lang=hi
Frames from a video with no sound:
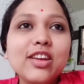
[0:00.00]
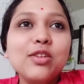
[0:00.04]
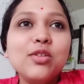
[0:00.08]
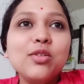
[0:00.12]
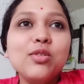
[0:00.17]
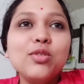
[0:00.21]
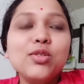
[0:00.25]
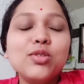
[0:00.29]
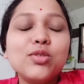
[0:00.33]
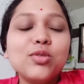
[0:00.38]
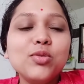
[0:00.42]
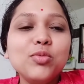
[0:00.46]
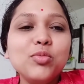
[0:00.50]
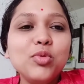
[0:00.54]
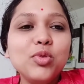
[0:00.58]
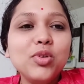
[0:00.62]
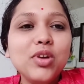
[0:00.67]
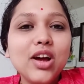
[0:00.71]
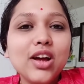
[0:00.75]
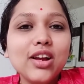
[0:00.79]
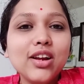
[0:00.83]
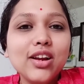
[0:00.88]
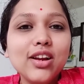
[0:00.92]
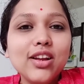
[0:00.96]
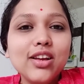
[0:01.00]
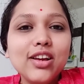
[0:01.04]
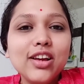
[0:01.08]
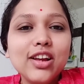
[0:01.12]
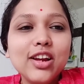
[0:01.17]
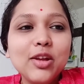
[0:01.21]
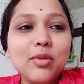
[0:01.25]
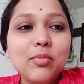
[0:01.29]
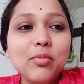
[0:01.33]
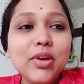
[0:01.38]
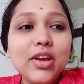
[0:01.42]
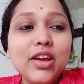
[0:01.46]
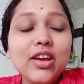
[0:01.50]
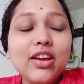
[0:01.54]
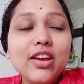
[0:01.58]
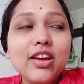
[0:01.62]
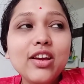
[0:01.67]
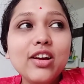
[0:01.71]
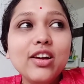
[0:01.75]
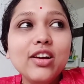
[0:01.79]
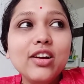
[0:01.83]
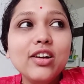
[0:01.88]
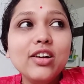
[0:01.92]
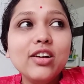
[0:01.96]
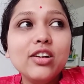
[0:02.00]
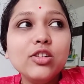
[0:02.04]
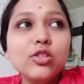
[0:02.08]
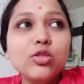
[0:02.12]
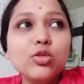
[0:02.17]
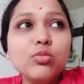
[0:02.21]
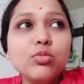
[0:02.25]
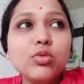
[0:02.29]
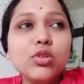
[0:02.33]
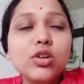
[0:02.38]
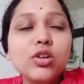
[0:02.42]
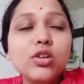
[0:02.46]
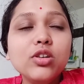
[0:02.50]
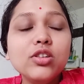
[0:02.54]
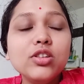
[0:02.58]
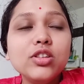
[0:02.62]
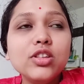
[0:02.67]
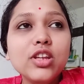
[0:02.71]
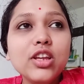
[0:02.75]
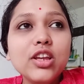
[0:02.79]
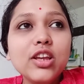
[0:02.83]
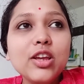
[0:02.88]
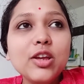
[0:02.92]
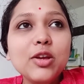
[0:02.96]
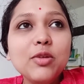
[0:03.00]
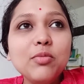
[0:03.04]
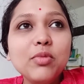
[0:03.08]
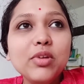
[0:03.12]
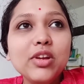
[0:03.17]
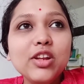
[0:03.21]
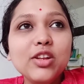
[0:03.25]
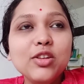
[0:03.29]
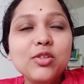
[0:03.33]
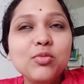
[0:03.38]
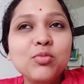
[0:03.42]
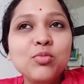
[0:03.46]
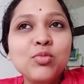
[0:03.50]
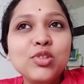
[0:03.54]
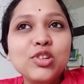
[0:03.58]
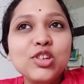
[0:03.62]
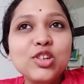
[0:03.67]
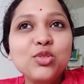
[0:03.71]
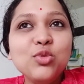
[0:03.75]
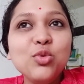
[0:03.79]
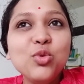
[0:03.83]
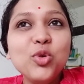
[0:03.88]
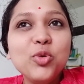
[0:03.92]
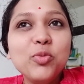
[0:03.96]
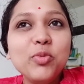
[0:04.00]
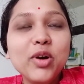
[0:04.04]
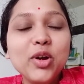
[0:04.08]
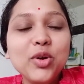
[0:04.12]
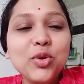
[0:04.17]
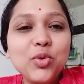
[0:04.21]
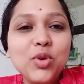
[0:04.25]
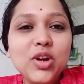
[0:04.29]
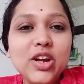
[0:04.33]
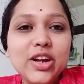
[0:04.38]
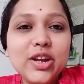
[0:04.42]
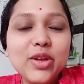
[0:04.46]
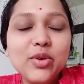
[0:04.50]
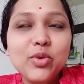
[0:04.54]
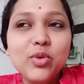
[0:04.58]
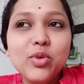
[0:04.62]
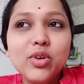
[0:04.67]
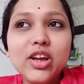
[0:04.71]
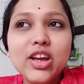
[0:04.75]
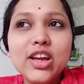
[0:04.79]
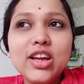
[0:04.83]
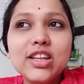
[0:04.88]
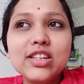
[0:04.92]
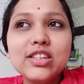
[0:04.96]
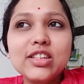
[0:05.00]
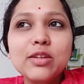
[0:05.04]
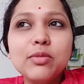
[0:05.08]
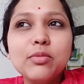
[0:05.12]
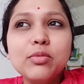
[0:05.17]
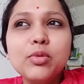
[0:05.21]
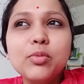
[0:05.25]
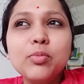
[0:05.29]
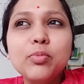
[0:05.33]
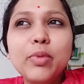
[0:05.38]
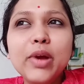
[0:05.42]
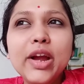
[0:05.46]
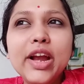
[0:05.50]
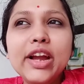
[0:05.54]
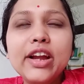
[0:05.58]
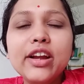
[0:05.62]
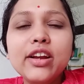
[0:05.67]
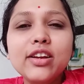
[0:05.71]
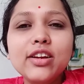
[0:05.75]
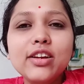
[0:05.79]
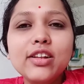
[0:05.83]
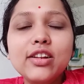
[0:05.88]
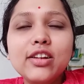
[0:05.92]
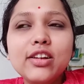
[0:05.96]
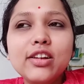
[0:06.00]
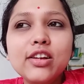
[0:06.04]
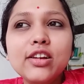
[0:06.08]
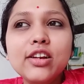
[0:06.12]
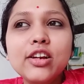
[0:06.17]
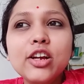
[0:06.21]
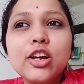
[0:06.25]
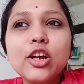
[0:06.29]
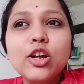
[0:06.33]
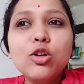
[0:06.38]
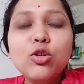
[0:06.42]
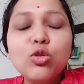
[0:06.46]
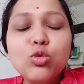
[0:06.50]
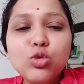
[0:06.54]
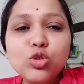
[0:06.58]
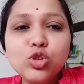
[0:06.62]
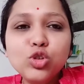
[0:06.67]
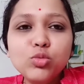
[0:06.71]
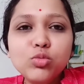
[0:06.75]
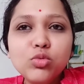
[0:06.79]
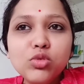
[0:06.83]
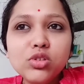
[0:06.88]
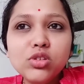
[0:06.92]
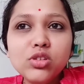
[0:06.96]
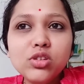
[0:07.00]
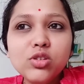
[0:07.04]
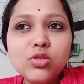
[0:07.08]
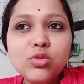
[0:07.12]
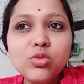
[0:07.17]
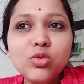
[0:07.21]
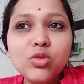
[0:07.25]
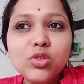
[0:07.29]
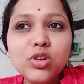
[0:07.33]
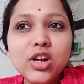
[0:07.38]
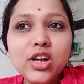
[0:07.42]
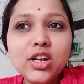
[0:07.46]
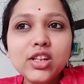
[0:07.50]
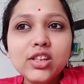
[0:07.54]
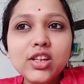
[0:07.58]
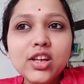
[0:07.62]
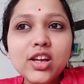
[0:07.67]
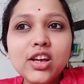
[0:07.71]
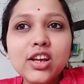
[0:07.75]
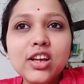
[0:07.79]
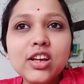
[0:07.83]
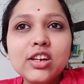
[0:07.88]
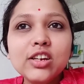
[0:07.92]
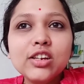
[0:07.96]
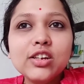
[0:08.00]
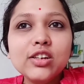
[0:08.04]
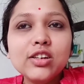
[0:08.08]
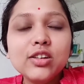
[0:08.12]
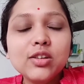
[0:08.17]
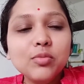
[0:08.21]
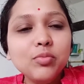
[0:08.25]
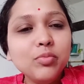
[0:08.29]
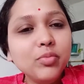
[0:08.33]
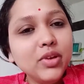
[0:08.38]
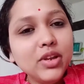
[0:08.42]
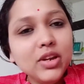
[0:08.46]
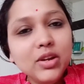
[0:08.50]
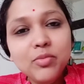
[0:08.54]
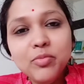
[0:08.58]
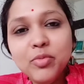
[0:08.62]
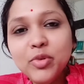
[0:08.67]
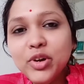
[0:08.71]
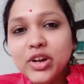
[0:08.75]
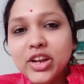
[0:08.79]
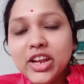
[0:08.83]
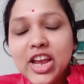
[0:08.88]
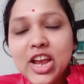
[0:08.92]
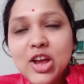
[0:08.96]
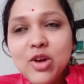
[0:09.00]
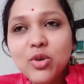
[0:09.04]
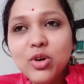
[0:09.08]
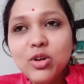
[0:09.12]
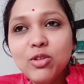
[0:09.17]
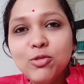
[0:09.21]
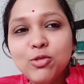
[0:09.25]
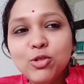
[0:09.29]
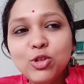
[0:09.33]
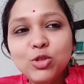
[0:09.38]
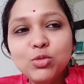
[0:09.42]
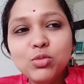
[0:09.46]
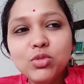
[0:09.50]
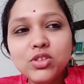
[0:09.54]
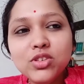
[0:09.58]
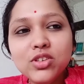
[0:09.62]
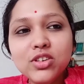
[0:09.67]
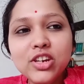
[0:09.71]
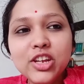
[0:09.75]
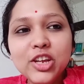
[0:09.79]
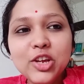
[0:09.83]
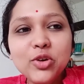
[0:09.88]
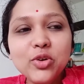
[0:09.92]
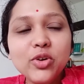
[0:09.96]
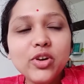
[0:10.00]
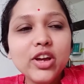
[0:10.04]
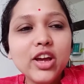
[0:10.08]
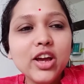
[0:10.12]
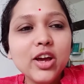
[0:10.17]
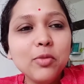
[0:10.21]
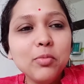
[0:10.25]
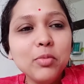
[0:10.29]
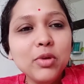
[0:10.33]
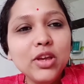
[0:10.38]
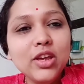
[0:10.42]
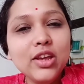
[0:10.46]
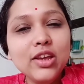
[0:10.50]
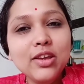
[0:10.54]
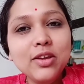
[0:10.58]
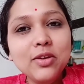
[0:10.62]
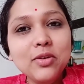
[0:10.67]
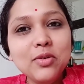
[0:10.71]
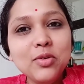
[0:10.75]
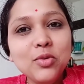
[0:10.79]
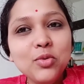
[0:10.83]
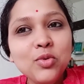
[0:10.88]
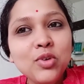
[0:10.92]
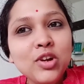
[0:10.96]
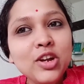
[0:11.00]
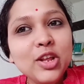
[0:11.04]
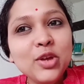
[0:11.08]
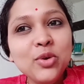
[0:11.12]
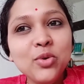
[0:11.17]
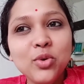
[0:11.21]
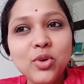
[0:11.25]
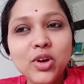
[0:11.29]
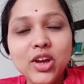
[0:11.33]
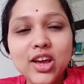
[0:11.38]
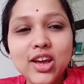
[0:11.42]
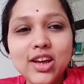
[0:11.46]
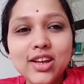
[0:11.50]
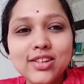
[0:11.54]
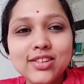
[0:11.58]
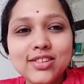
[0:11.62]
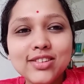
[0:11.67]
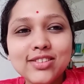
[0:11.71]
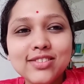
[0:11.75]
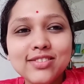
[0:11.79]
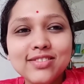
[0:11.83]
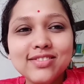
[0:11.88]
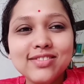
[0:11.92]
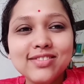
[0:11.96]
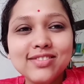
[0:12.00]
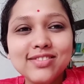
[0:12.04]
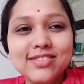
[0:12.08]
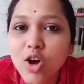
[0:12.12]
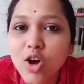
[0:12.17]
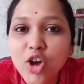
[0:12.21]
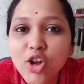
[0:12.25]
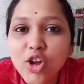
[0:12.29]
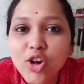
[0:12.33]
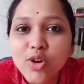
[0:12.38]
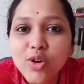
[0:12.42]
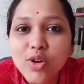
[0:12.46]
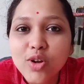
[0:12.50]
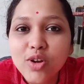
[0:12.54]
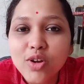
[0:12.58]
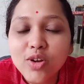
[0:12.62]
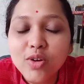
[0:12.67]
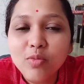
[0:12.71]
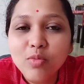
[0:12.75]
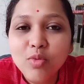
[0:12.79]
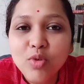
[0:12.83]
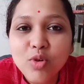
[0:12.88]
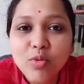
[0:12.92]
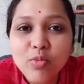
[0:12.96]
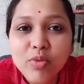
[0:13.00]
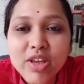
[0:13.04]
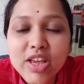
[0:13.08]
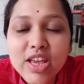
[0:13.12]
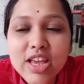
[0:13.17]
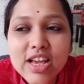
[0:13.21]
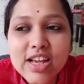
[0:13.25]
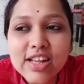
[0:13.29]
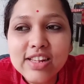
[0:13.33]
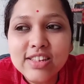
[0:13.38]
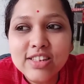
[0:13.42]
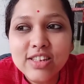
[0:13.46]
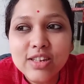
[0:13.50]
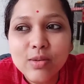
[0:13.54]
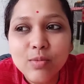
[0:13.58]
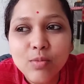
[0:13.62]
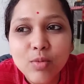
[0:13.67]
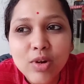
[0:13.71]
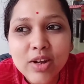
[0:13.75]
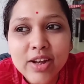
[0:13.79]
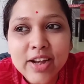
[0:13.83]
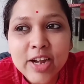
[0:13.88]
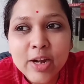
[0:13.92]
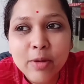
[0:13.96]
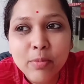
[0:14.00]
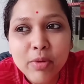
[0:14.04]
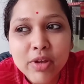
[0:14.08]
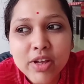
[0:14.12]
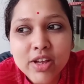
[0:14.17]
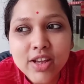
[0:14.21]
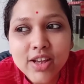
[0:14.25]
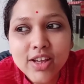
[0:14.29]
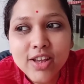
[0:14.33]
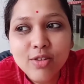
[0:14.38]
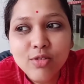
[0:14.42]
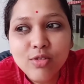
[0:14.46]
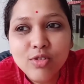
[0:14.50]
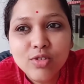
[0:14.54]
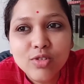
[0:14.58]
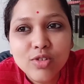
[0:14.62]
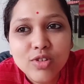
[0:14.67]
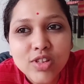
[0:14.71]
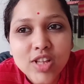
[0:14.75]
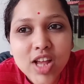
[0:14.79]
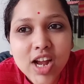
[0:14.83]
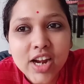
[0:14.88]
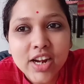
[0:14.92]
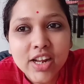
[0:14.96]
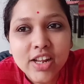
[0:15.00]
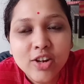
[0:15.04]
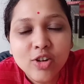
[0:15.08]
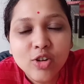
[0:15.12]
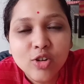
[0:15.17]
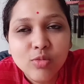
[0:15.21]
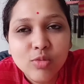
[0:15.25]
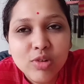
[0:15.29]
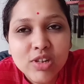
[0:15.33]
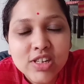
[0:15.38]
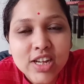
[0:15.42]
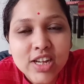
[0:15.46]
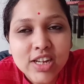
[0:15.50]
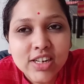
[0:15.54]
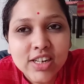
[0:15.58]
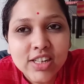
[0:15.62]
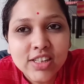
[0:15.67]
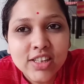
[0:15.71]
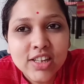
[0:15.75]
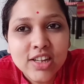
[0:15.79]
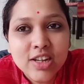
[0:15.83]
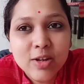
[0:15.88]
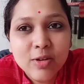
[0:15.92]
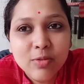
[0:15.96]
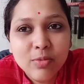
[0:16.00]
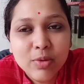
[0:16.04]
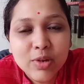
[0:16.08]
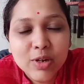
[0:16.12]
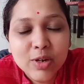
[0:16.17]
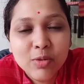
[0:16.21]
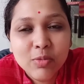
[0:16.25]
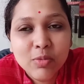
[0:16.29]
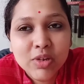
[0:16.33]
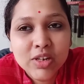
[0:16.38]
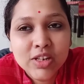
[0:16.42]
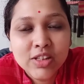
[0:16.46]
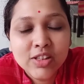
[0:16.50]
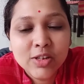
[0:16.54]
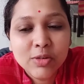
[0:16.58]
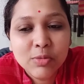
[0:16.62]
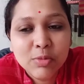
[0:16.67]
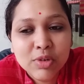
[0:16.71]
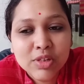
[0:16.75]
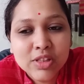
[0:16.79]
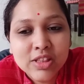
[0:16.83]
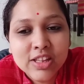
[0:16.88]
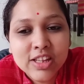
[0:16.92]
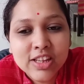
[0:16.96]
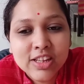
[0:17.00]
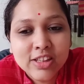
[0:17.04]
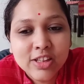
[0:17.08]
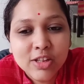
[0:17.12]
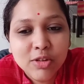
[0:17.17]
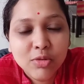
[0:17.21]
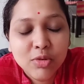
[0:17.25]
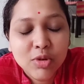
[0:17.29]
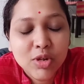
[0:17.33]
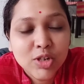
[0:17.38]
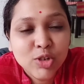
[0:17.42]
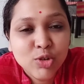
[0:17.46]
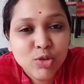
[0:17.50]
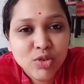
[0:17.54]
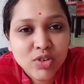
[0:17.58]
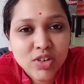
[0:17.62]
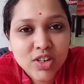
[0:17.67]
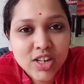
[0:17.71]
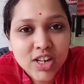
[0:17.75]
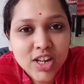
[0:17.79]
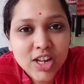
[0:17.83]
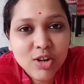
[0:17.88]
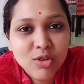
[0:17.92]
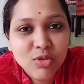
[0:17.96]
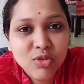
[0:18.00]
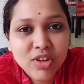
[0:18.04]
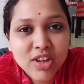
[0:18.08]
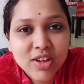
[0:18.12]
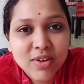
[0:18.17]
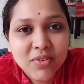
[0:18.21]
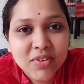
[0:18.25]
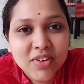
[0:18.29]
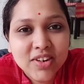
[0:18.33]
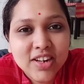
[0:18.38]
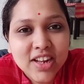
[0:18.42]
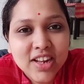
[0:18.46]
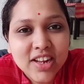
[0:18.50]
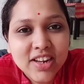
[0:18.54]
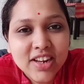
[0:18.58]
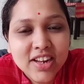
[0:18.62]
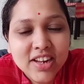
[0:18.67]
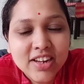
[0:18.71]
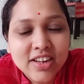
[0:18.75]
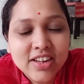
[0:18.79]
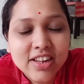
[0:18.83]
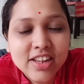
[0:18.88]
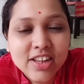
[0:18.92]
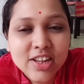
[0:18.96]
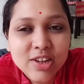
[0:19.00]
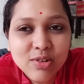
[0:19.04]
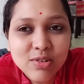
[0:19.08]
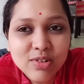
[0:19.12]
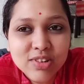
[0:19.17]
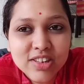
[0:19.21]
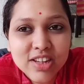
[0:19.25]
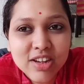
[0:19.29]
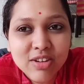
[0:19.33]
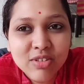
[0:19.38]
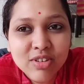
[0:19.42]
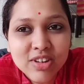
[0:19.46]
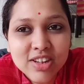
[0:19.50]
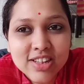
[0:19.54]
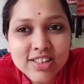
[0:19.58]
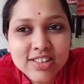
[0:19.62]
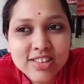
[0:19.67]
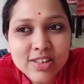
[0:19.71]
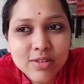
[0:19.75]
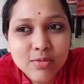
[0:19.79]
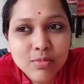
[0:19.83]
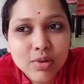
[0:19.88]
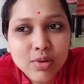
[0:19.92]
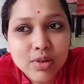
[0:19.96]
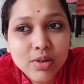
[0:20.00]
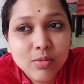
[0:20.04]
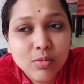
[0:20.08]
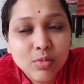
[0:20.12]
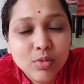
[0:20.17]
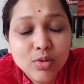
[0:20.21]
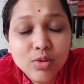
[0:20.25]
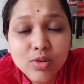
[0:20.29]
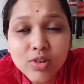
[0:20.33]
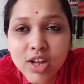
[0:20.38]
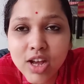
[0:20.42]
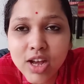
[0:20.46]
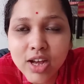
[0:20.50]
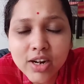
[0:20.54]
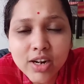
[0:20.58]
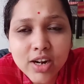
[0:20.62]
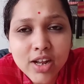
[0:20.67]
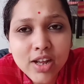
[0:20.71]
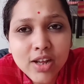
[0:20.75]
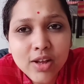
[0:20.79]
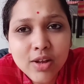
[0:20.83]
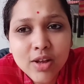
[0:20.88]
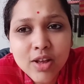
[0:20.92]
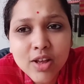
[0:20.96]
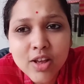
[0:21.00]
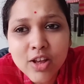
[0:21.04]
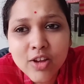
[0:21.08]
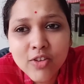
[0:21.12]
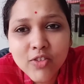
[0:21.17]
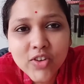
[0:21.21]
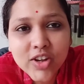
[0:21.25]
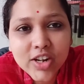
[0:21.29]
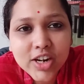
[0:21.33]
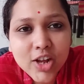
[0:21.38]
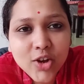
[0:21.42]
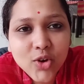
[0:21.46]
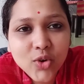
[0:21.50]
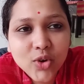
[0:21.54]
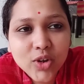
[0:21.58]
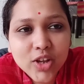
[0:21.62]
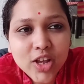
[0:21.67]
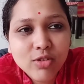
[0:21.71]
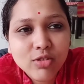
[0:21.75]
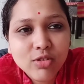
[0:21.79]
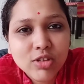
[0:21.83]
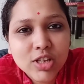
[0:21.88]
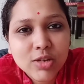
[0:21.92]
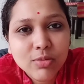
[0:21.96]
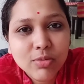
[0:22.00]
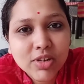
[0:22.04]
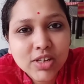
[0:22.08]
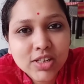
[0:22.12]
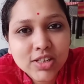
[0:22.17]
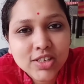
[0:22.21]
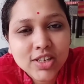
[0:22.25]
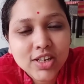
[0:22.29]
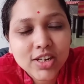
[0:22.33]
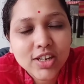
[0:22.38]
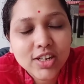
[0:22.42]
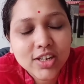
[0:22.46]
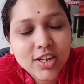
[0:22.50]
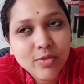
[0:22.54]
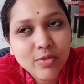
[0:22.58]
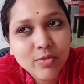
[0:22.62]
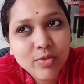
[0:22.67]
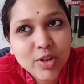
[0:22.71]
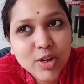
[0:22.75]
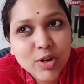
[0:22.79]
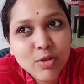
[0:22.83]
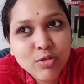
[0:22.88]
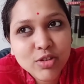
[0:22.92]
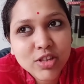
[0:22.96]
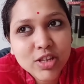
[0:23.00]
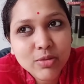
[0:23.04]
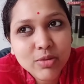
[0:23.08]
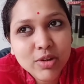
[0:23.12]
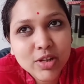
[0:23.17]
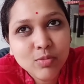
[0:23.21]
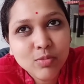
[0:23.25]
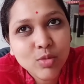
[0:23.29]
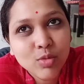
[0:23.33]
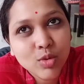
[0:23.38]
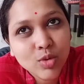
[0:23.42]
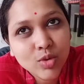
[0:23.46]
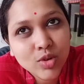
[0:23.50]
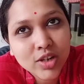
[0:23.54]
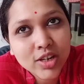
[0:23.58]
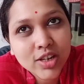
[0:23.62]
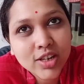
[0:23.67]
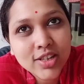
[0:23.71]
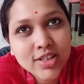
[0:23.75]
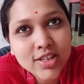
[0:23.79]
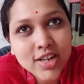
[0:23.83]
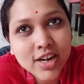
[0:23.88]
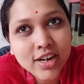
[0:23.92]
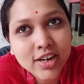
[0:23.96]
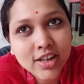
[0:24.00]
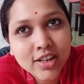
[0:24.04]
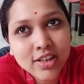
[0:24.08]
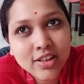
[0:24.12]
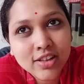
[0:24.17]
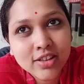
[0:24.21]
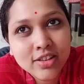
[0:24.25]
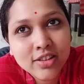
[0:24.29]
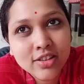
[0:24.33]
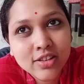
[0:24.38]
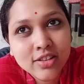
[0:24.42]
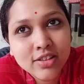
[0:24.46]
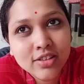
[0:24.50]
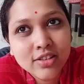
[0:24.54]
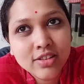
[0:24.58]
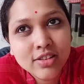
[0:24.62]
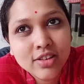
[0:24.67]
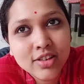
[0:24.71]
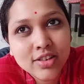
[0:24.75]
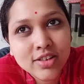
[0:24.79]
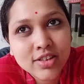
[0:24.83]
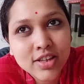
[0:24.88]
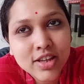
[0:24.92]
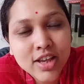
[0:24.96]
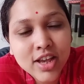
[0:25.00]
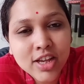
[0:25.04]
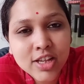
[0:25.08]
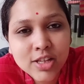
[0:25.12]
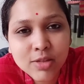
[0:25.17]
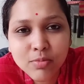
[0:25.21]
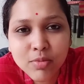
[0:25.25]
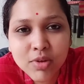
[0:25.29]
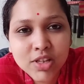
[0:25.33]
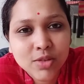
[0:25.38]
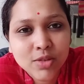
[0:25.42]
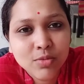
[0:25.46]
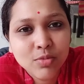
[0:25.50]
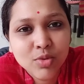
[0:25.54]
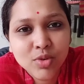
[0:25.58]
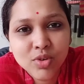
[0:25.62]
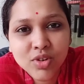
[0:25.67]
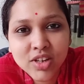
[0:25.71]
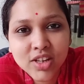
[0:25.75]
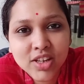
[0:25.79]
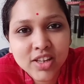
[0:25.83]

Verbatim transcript: देखो उसको वो गाना लगा रहे मैं सुबह से मेरे मुझे दो बार उल्टी हो गया ऐसे वो पेट कल लूज मोशन हो रहा था फिर वो ठीक हो लूज मोशन ठीक हो गया अभी उल्टी हो गया आज और वो भी आज लेट पे गए उनको साढ़े नौ में जाना था फिर मेरी तबीयत देखते हुए छुट्टी ले लूँ क्या नहीं नहीं ठीक हो जाऊँगी ऐसे फिर वो नहाना वना हो गया उसके बाद अच्छा लगा फिर उसके बाद वो गए साढ़े दस के आसपास वो